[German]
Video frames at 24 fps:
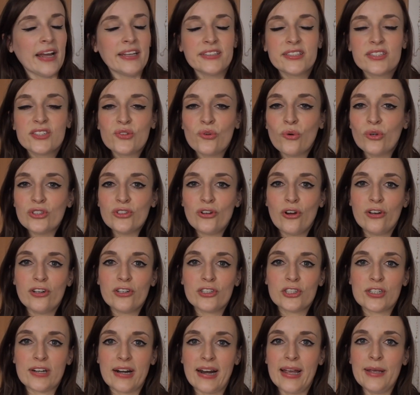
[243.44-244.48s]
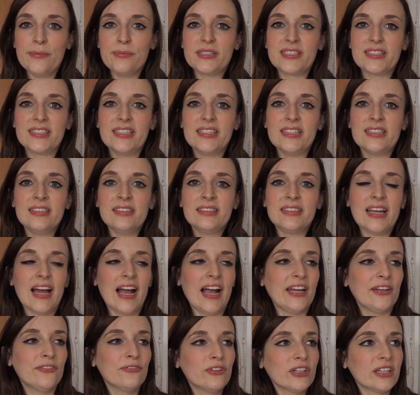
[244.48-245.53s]
Ein so toller Schreibstil, der
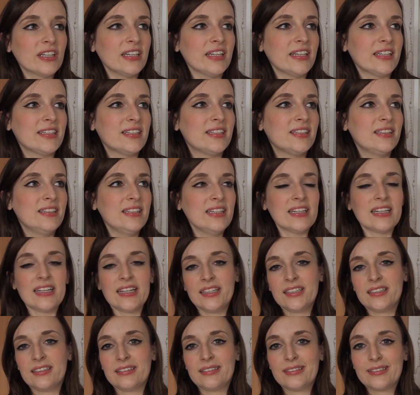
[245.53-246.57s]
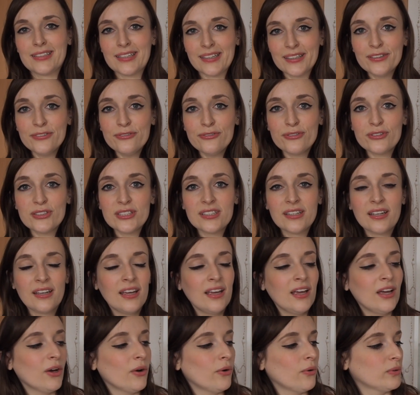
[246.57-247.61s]
einen wirklich direkt trifft
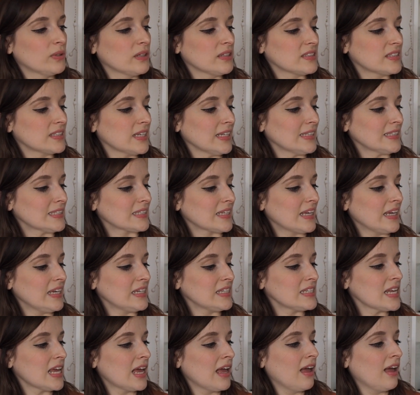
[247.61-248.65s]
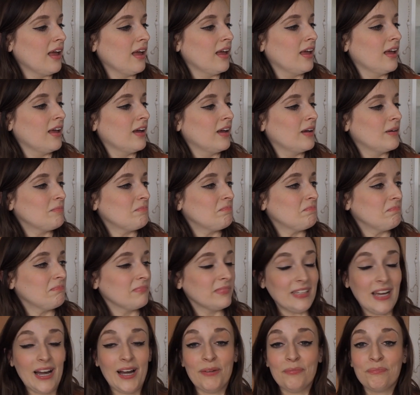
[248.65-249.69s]
und ins Herz geht.
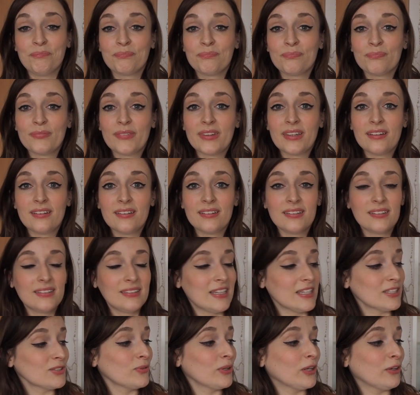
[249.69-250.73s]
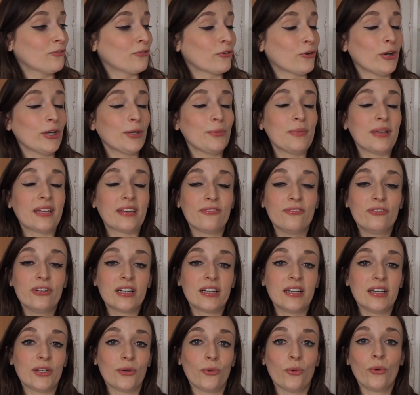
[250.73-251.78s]
Ja, deswegen freue ich mich
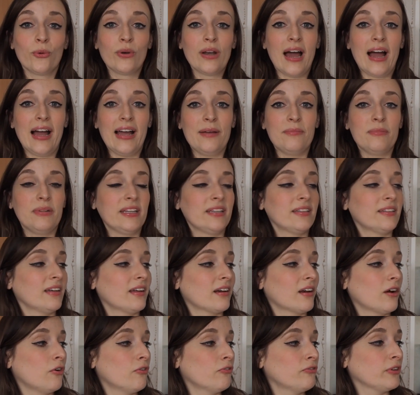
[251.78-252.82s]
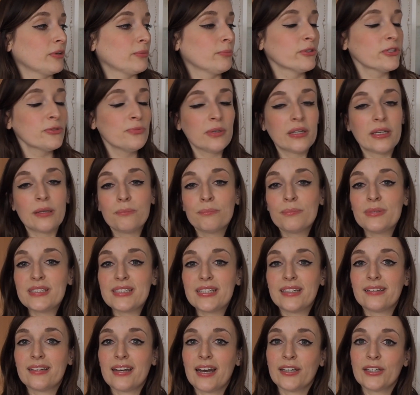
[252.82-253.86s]
wirklich unheimlich darauf. Ich muss mich ein
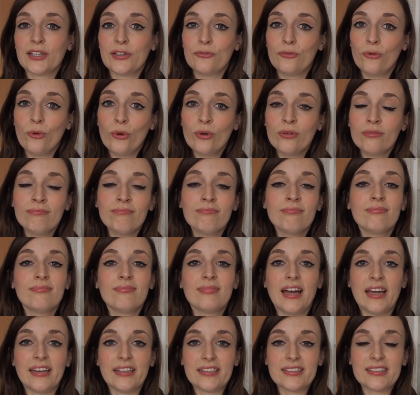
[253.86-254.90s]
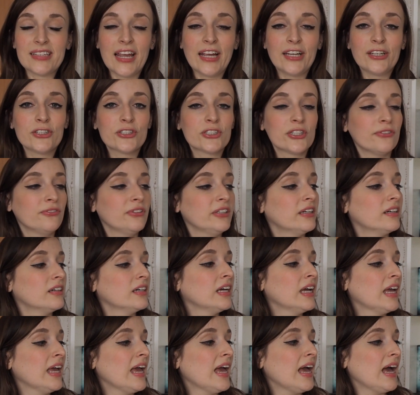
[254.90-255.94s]
bisschen dran gewöhnen, an das Englische
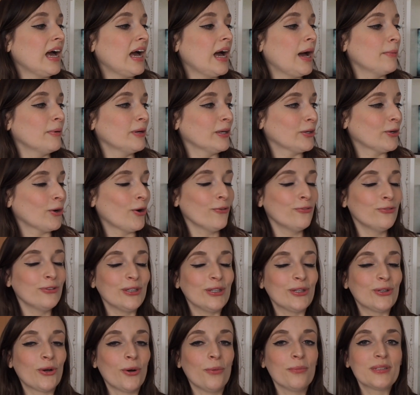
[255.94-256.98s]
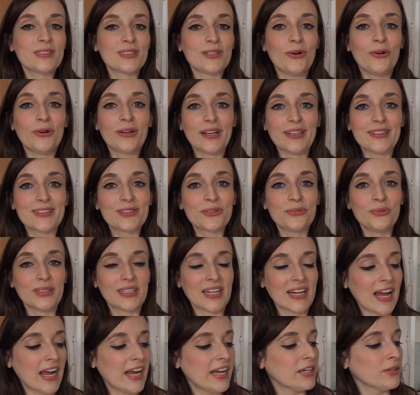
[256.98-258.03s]
wieder, aber ich hoffe, ich komme jetzt auch ganz
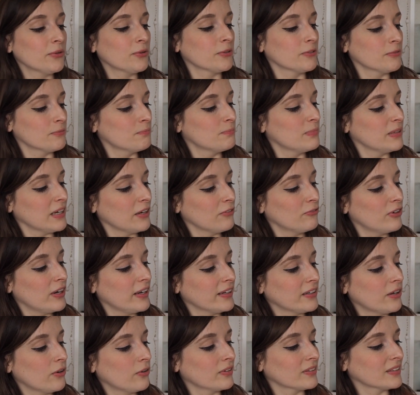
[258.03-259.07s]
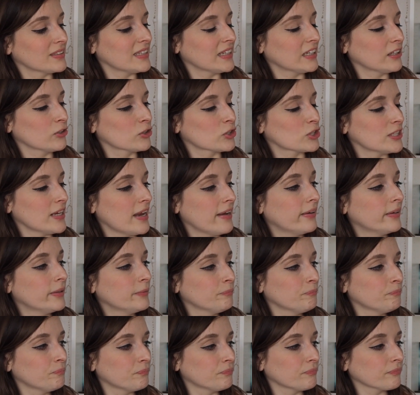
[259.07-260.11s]
gut rein und bin dann vielleicht auch einen Ticken
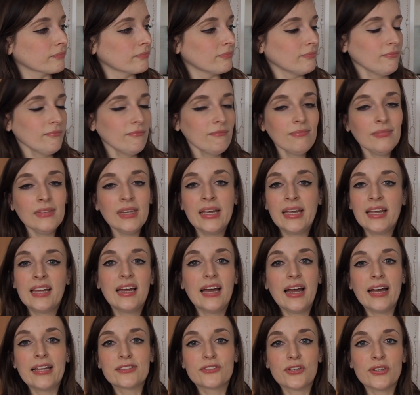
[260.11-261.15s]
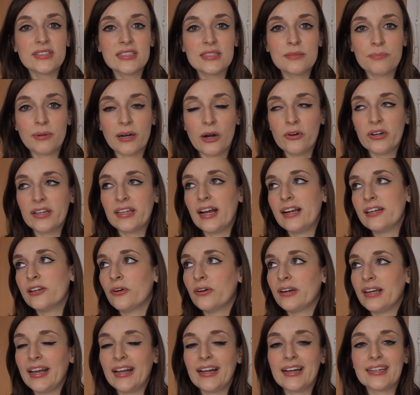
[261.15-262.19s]
schneller Ansonsten brauche ich halt
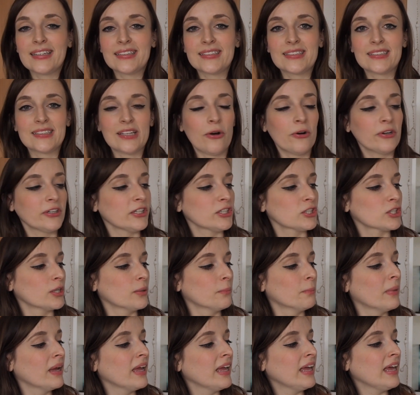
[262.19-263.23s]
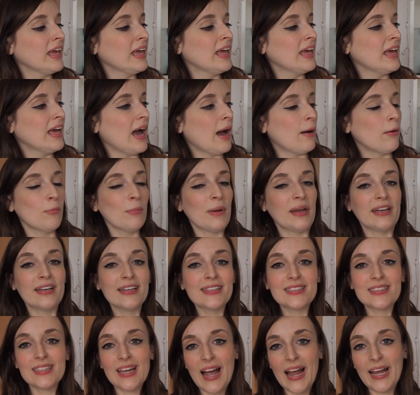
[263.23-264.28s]
auch länger, das ist auch nicht schlimm. Aber mein
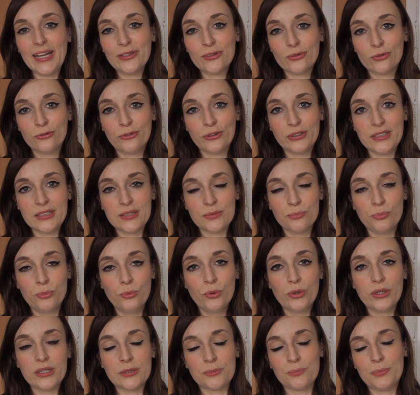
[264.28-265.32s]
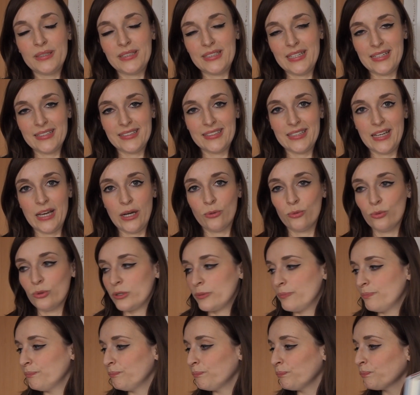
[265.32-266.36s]
erster Eindruck von diesem Buch ist bisher sehr gut.